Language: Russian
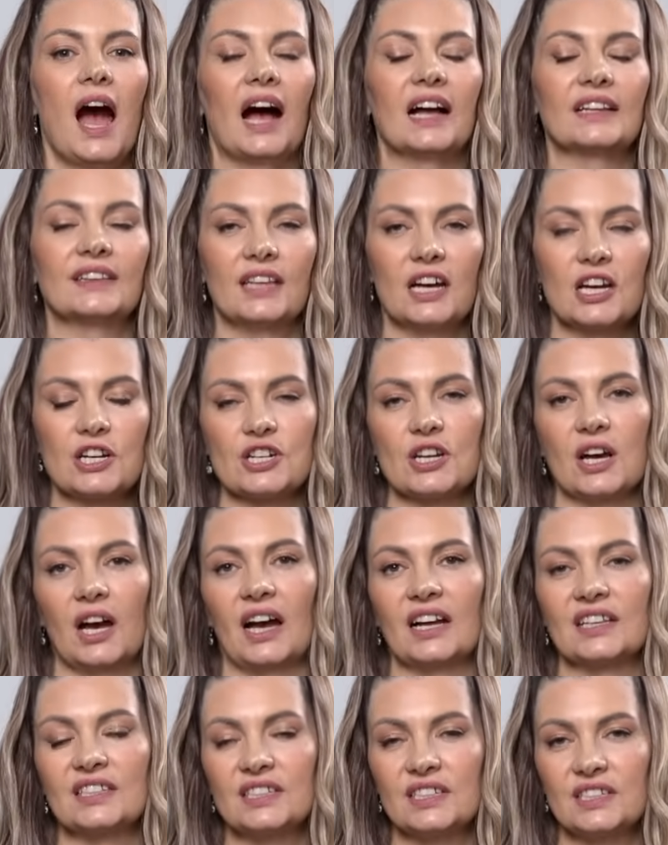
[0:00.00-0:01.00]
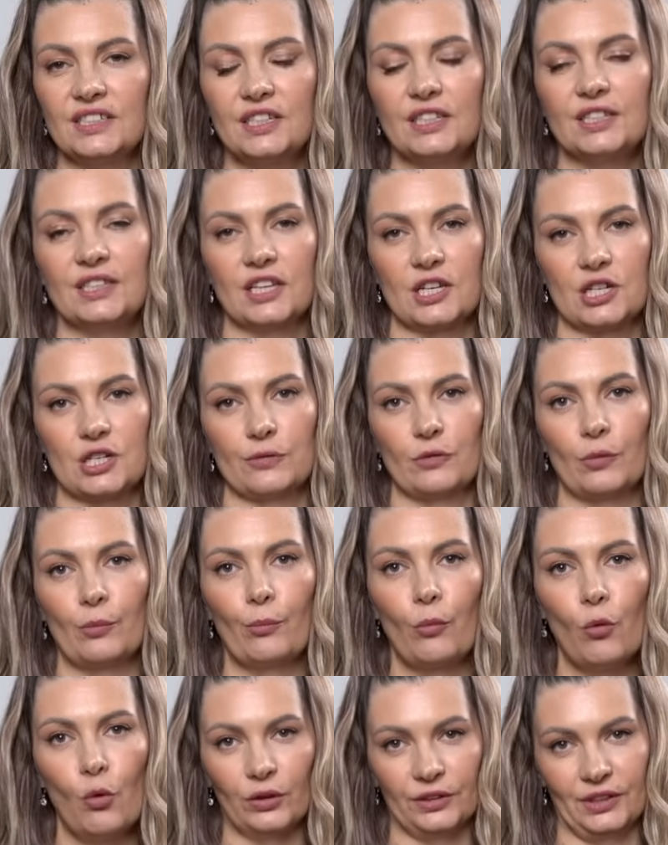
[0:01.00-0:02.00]
а также оценить нашего
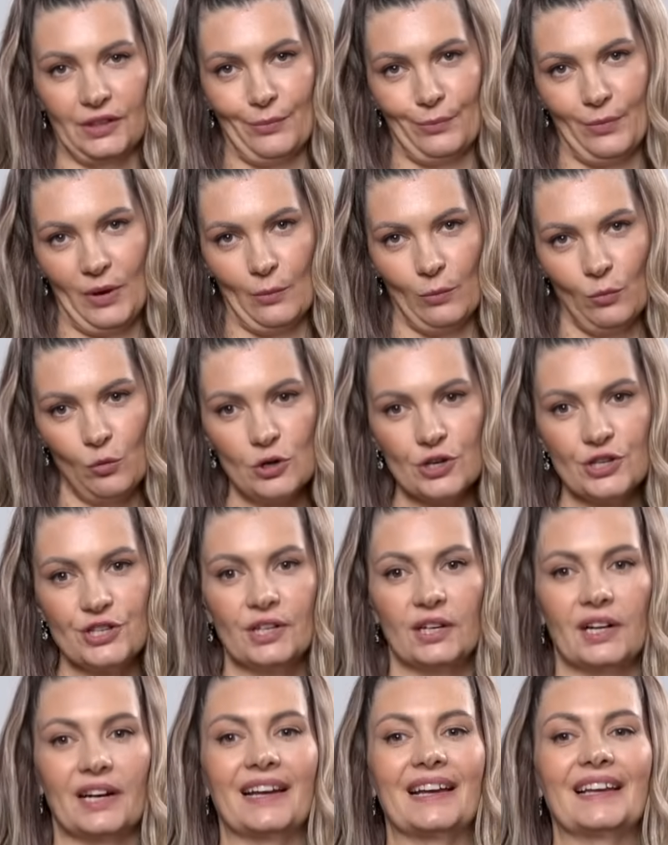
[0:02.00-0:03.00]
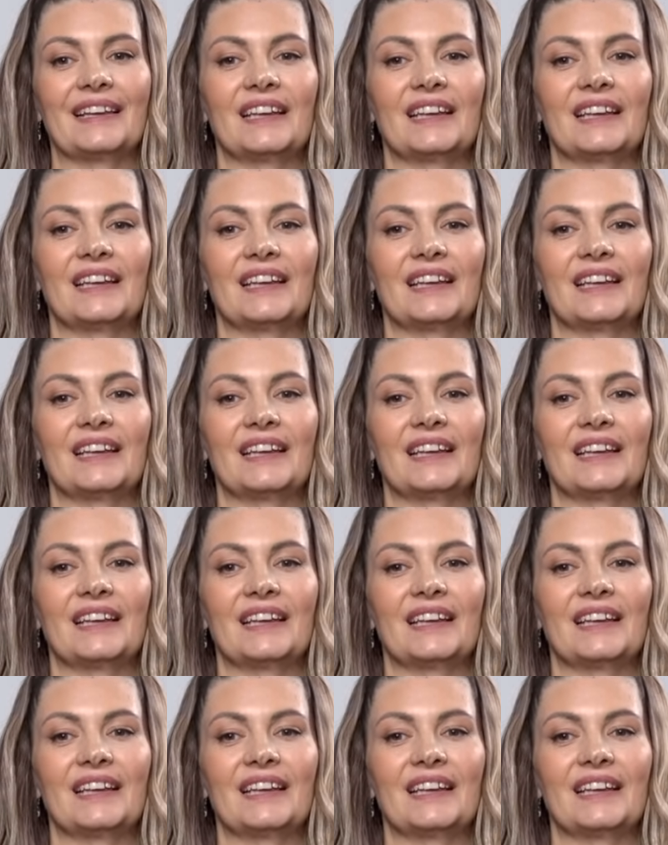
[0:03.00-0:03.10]
бота-помощника,